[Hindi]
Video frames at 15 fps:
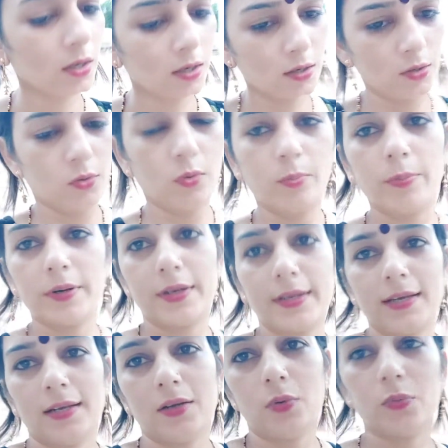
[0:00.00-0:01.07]
ऊपर
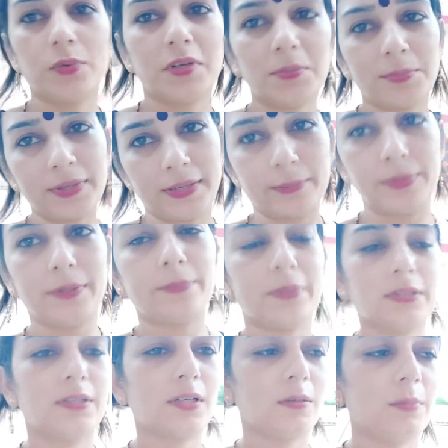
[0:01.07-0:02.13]
टहल लूँगी मैं भी
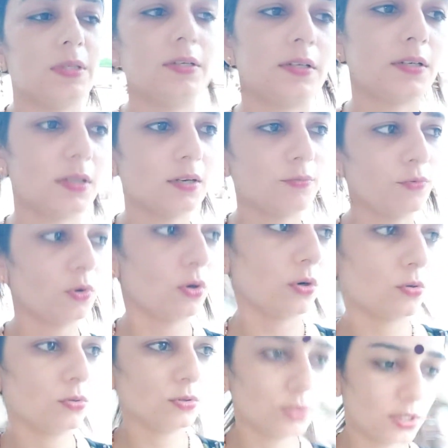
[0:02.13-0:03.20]
पंद्रह मिनट का
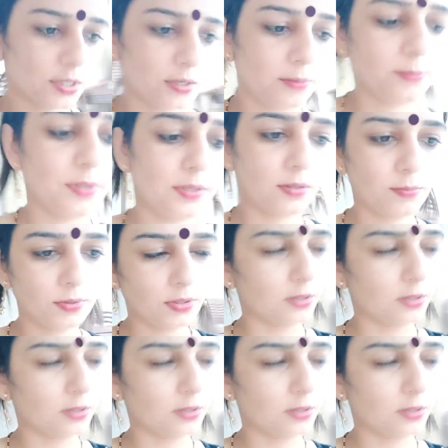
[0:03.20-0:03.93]
वॉक हो जाएगा मेरा भी